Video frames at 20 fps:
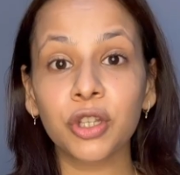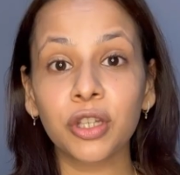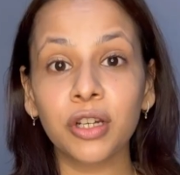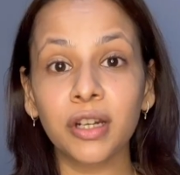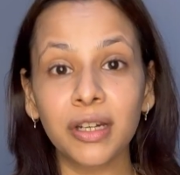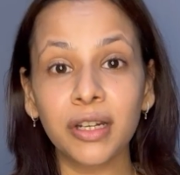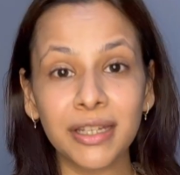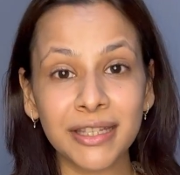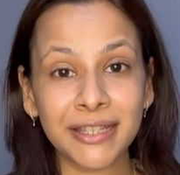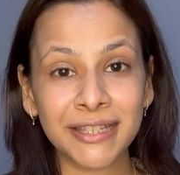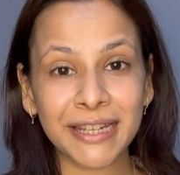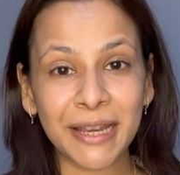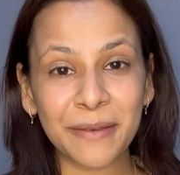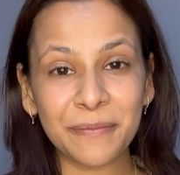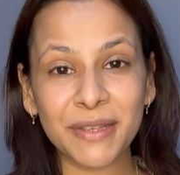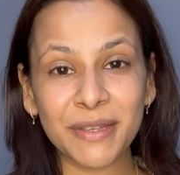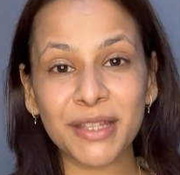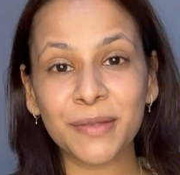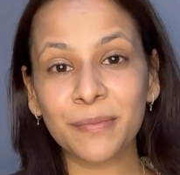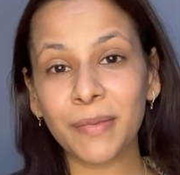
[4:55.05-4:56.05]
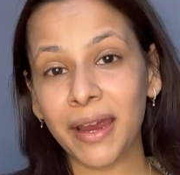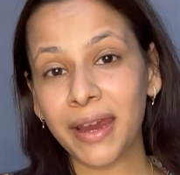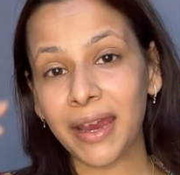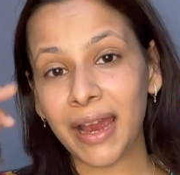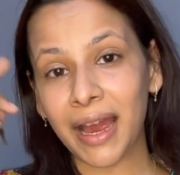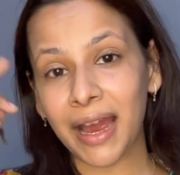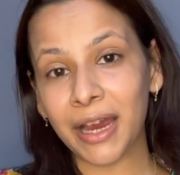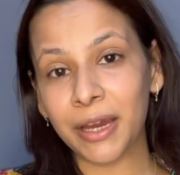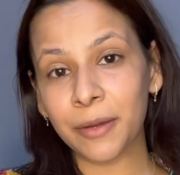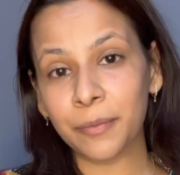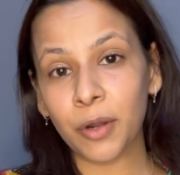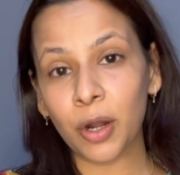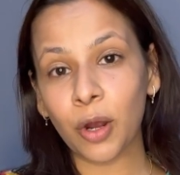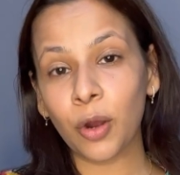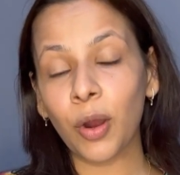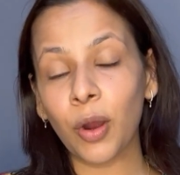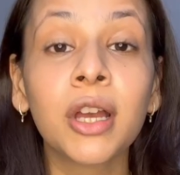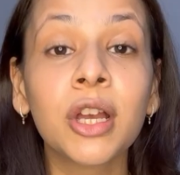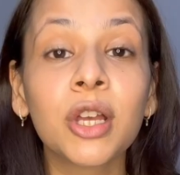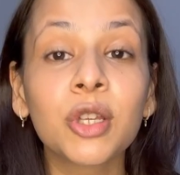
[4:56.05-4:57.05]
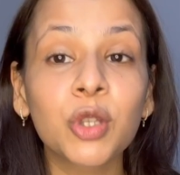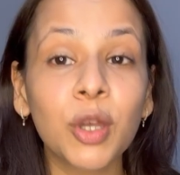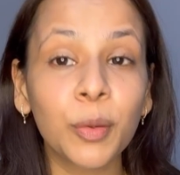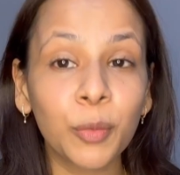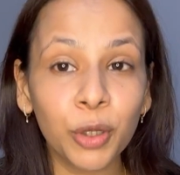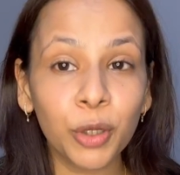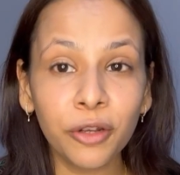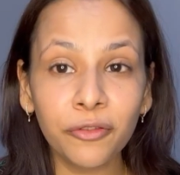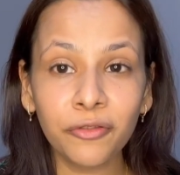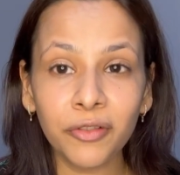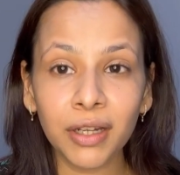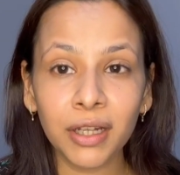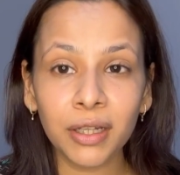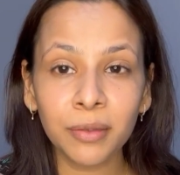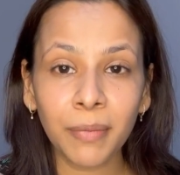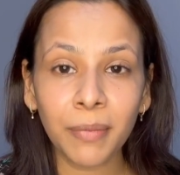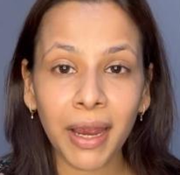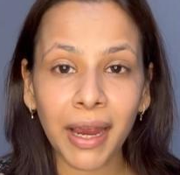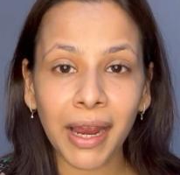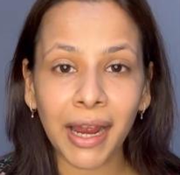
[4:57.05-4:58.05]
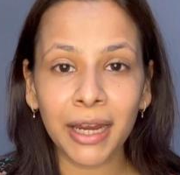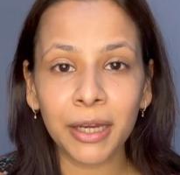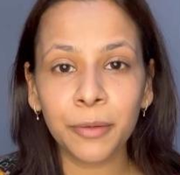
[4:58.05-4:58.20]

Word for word: थर्ड स्टेप इज माई आईब्राउ सो एम गोना फिल इन माई